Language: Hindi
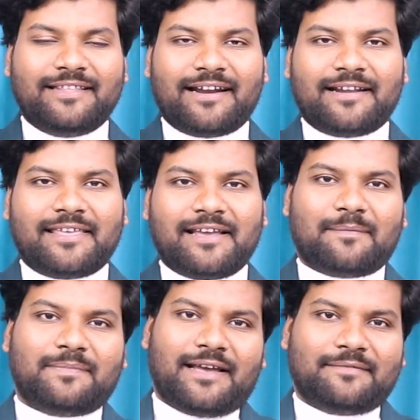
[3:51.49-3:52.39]
ध्यान
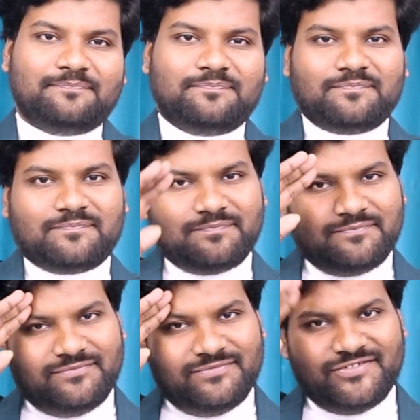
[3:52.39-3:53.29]
रखिएगा अपना
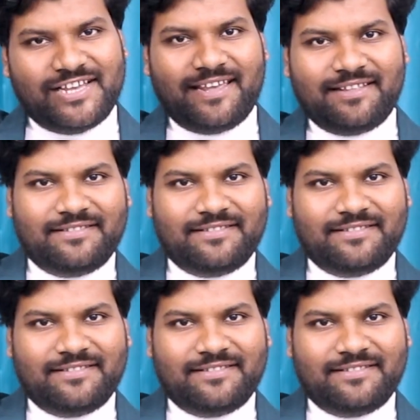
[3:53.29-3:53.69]
जय